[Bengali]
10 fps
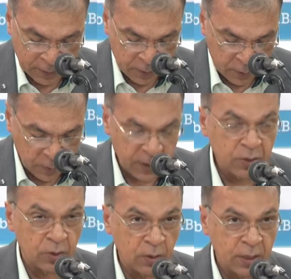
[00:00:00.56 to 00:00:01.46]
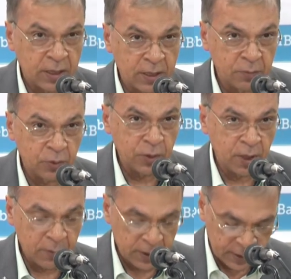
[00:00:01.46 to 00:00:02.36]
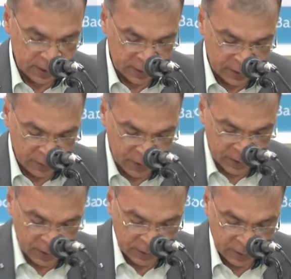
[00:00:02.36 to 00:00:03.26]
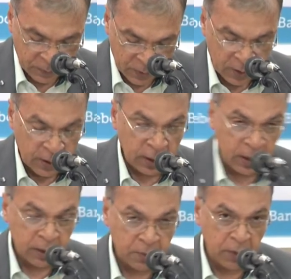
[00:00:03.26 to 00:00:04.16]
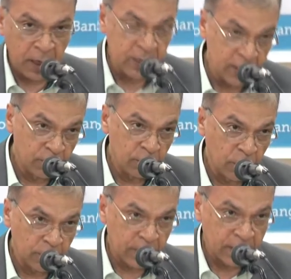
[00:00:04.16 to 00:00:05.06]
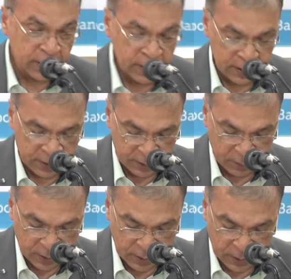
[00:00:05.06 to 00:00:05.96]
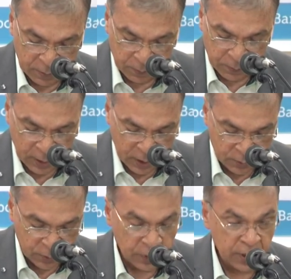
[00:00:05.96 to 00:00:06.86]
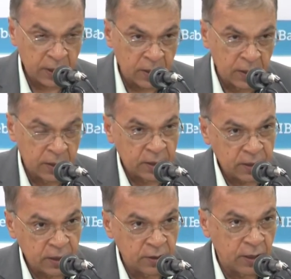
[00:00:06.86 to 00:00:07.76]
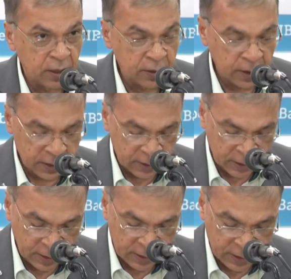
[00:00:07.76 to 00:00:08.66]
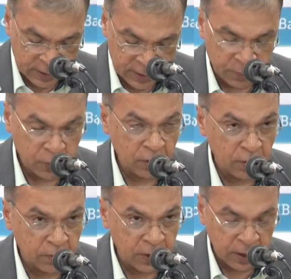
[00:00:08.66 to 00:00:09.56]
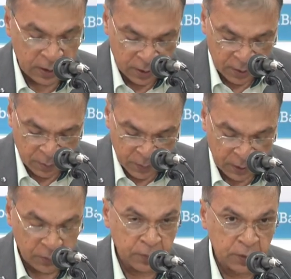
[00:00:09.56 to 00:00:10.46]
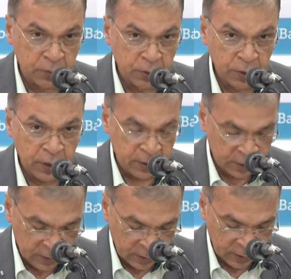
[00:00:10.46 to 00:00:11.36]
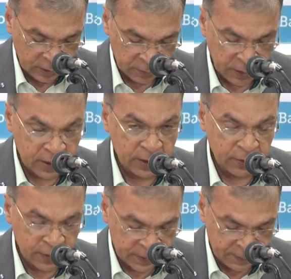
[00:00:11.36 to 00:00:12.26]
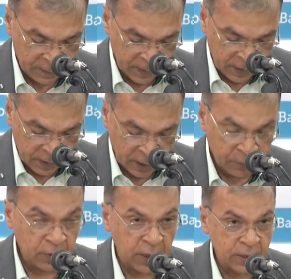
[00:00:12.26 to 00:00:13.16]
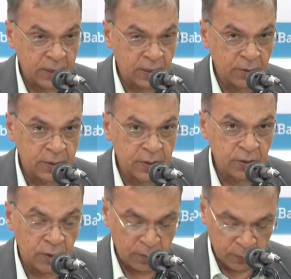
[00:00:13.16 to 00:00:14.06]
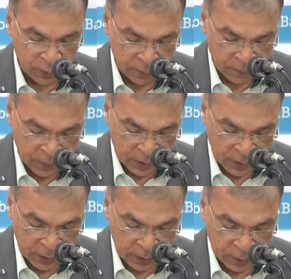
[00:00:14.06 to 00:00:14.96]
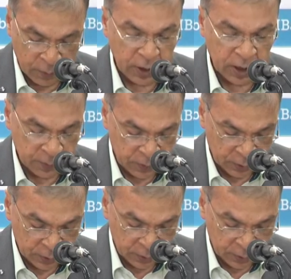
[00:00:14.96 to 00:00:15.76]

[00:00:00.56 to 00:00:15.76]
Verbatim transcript: অন্য প্রায় সকল খাতের মতোই আমরা যেটা দেখতে পাই এখানে আইনি দুর্বলতা আছে সেবার মান উন্নয়নে নীতি নির্ধারণের ক্ষেত্রে ঘাটতি আছে পরিকল্পনা বা উদ্যোগের ঘাটতি রয়েছে এবং একই সাথে রয়েছে জনবল অবকাঠামোগত